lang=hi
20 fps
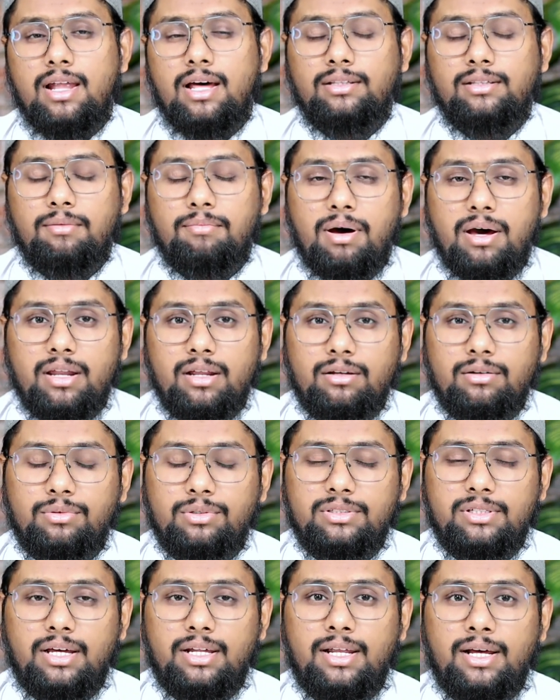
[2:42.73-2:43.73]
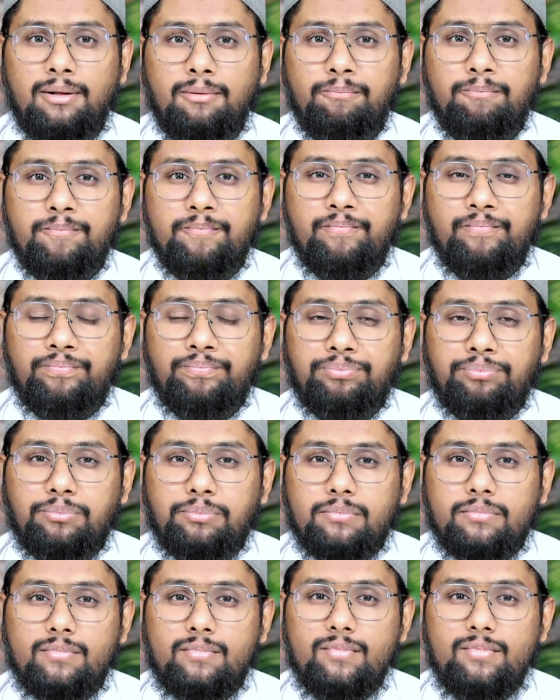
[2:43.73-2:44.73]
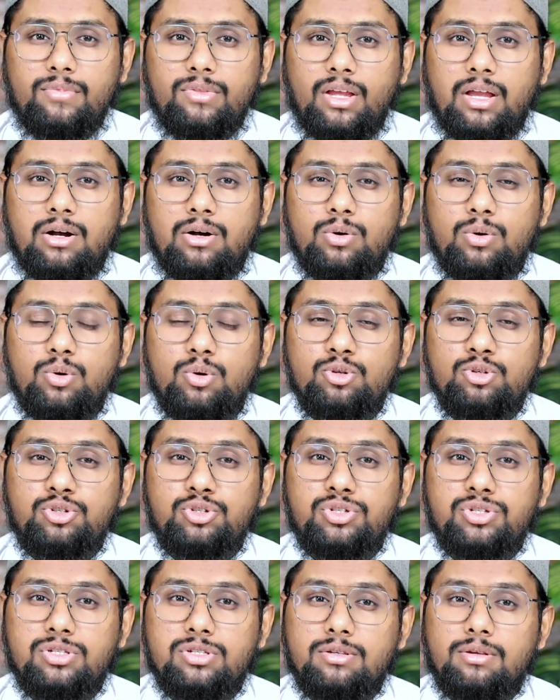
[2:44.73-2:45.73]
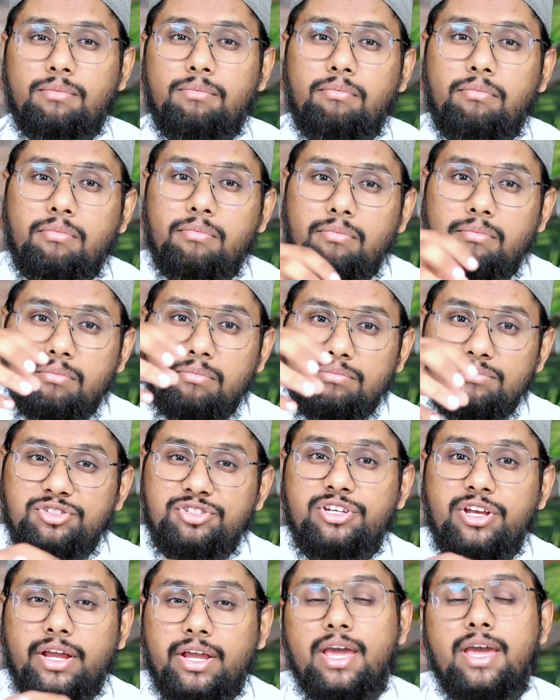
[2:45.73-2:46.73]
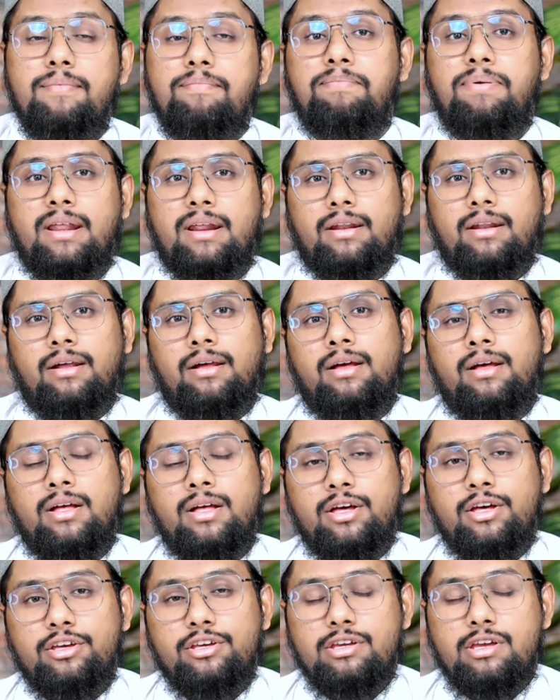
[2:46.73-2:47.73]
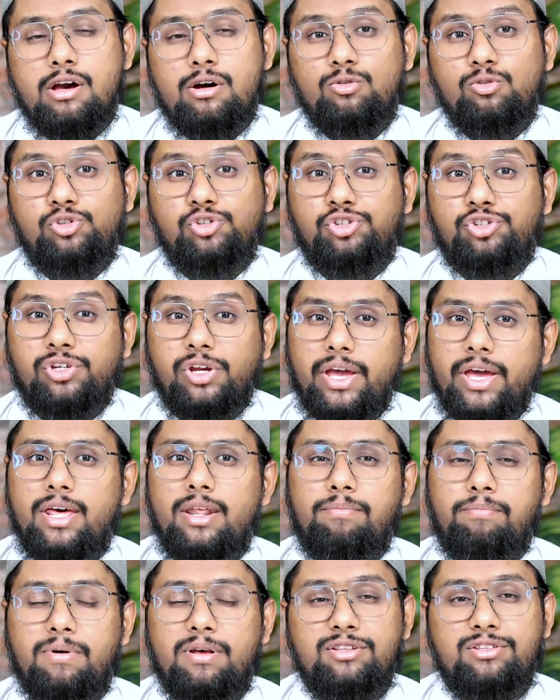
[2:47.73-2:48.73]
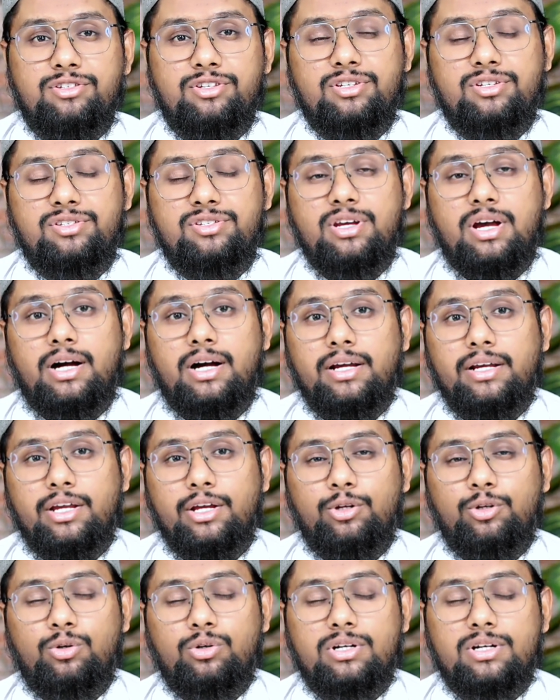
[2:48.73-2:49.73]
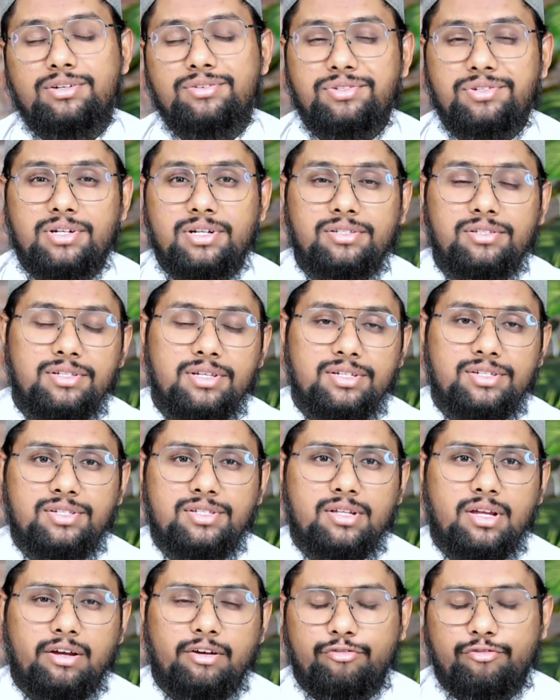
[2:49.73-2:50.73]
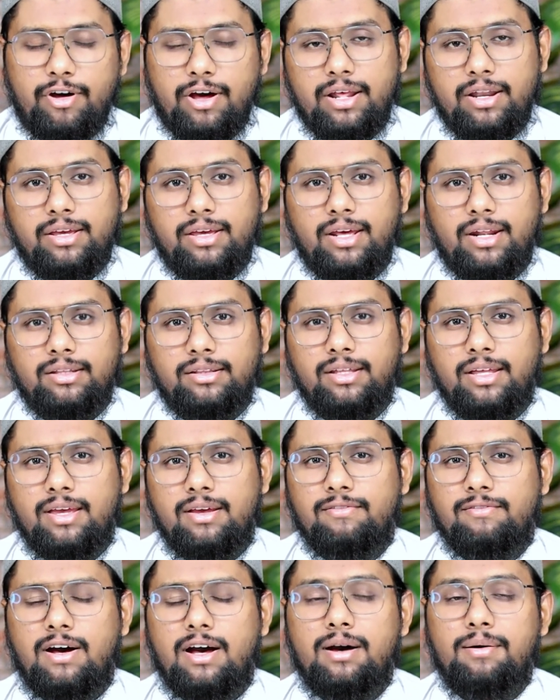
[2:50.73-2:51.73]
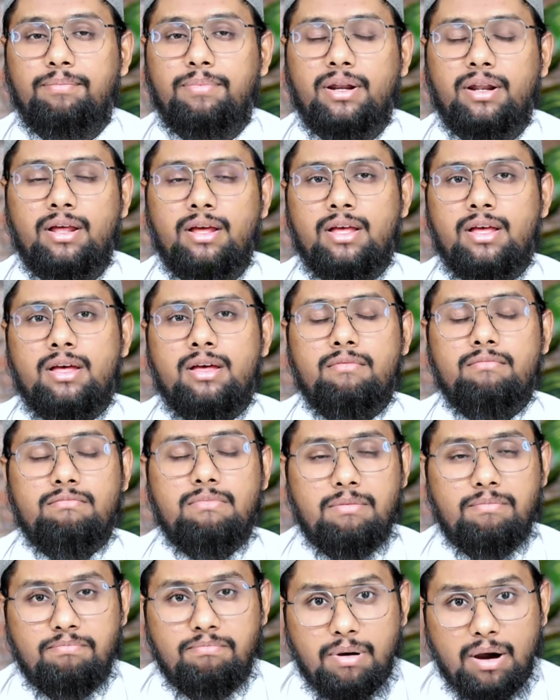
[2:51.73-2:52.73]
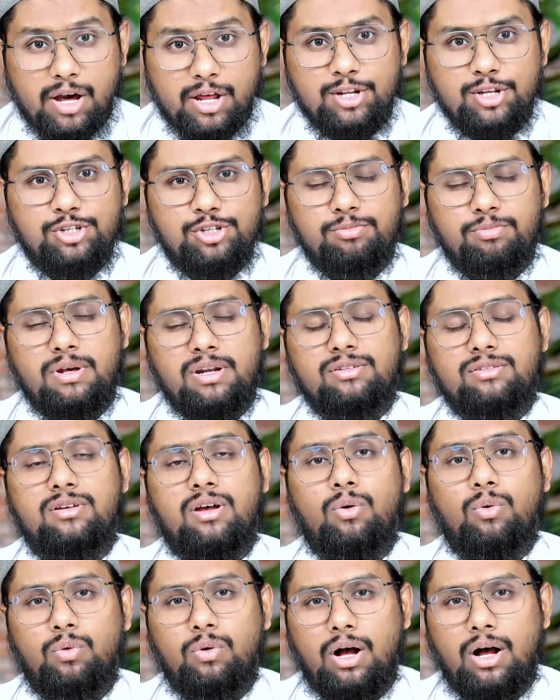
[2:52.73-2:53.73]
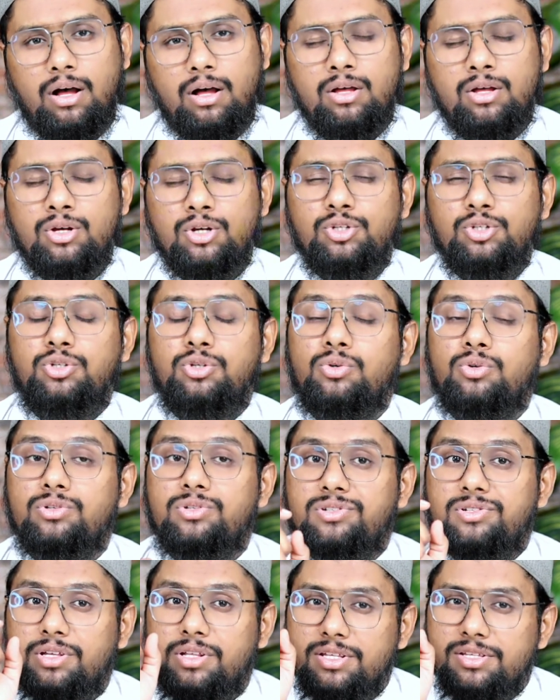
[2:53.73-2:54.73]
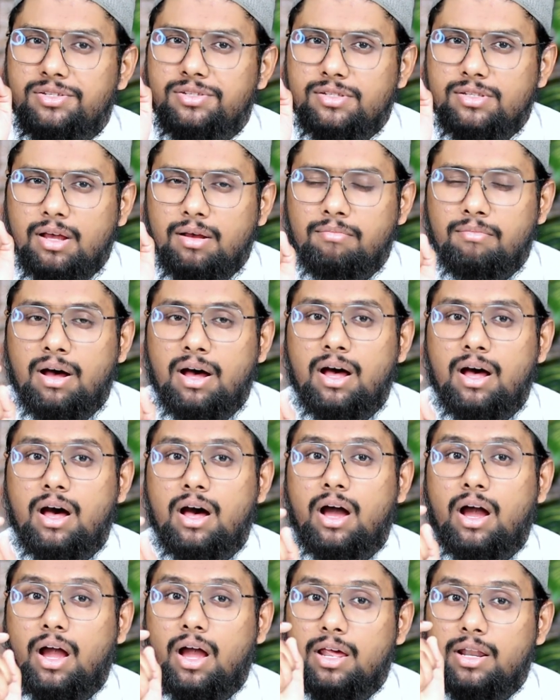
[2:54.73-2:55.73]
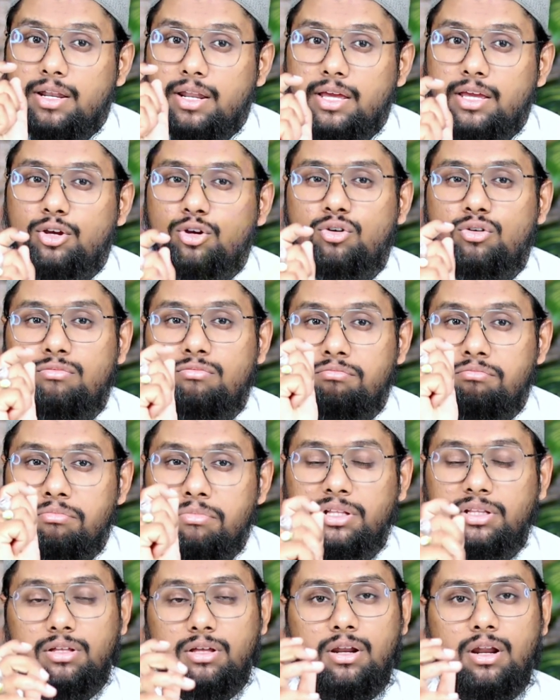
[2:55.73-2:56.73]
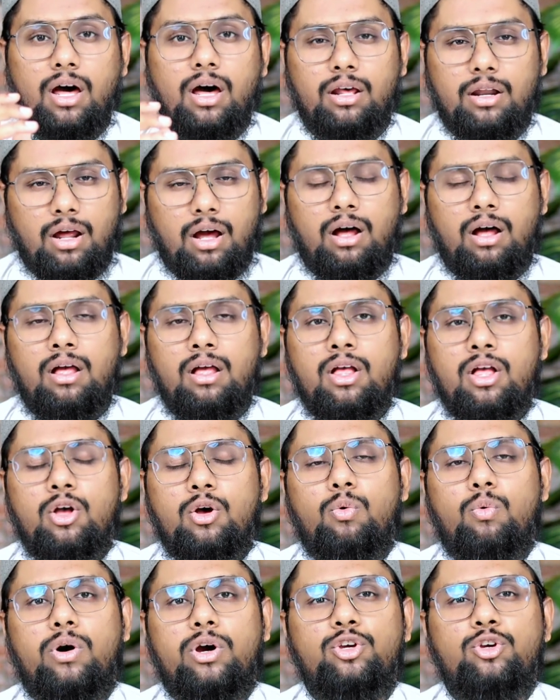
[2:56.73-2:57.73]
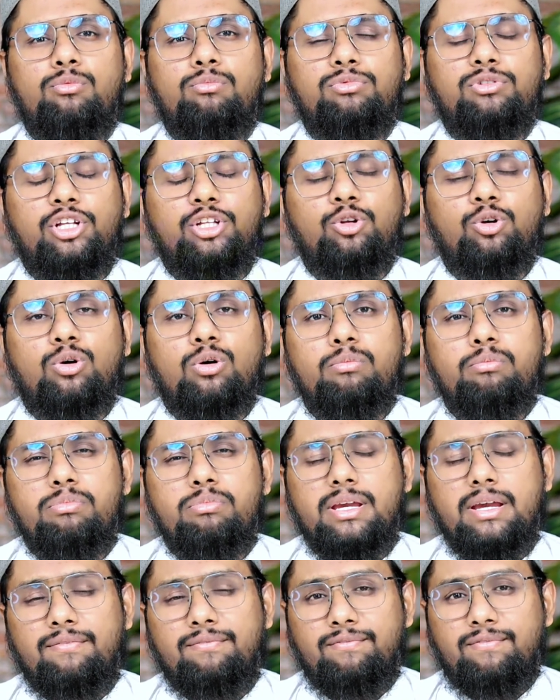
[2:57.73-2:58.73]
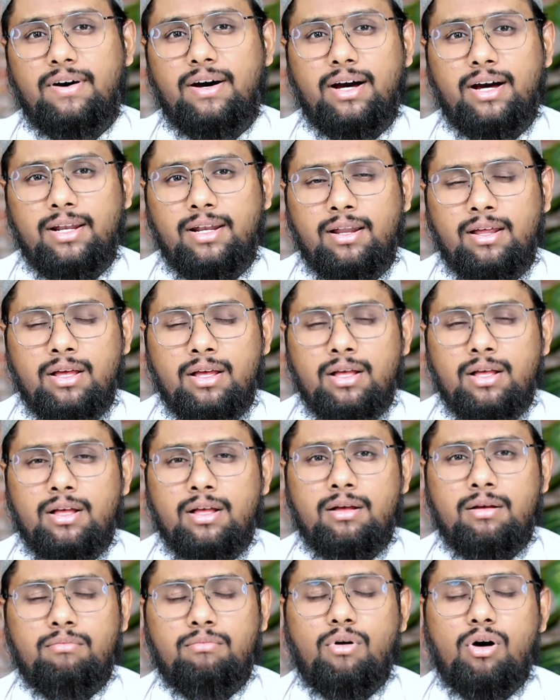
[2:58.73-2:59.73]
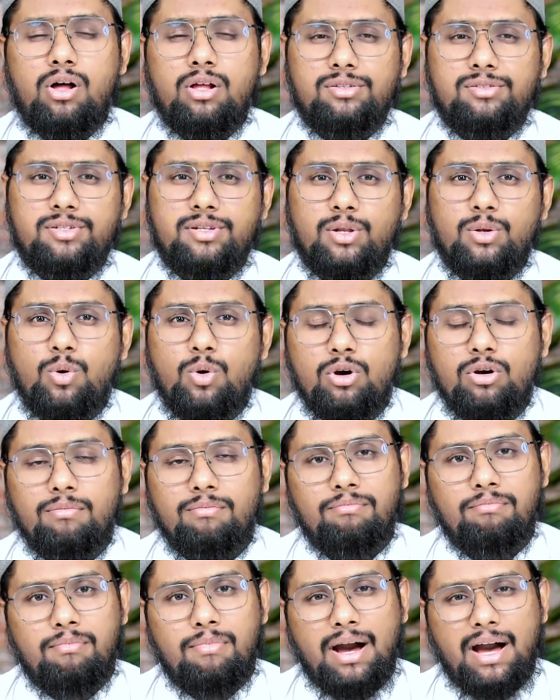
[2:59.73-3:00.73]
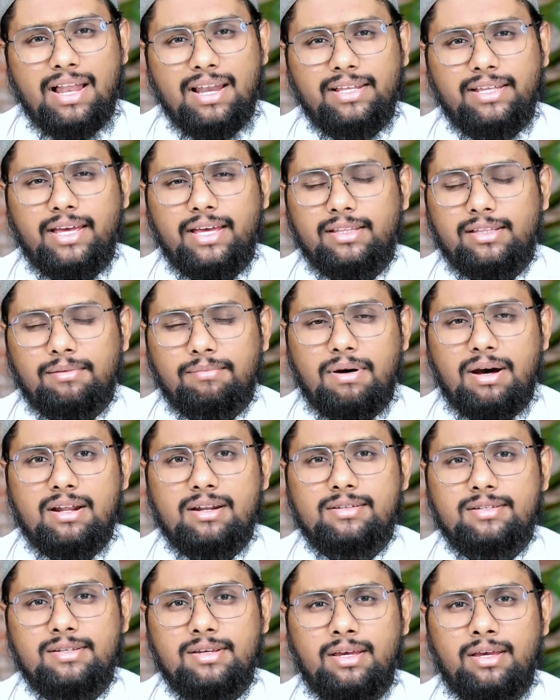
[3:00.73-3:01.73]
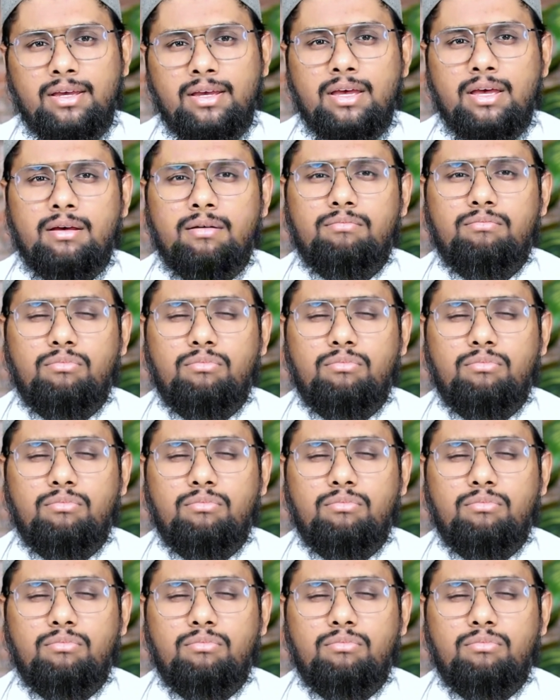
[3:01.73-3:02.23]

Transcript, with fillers: अल्लाह तबारक वाली उस जगह पर या उस शहर पर जिस जहाँ के लोग कसरत से इस्तगफार करते हैं वहां पर मैं बारिश बरसाऊंगा युरसिलसमादरारा वयुम भी अम्बाल बहुत से लोग माल के अतबार से